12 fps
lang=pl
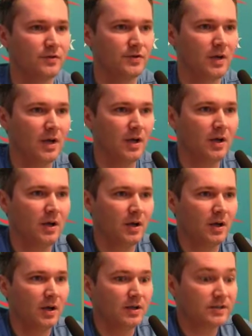Stracił
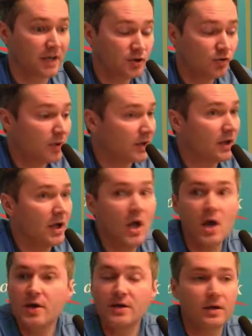brata. Stracił I brat... słyszy,